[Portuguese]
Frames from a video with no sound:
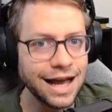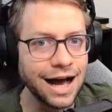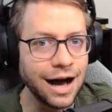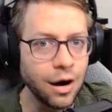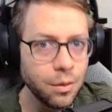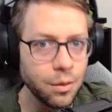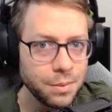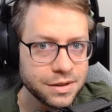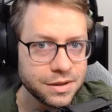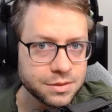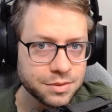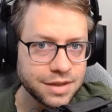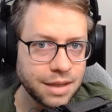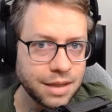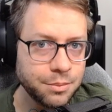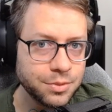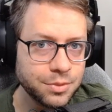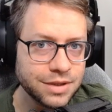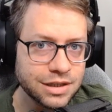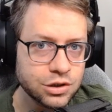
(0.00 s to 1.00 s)
ao mesmo
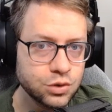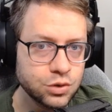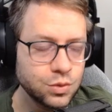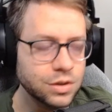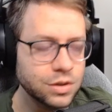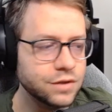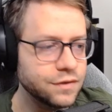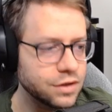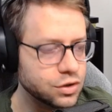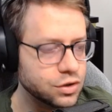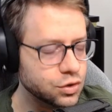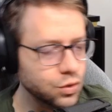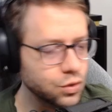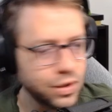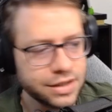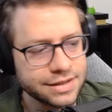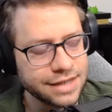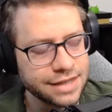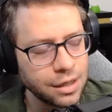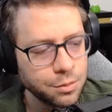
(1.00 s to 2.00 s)
tempo nas duas
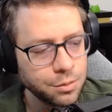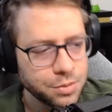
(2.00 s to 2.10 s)
versões, tá?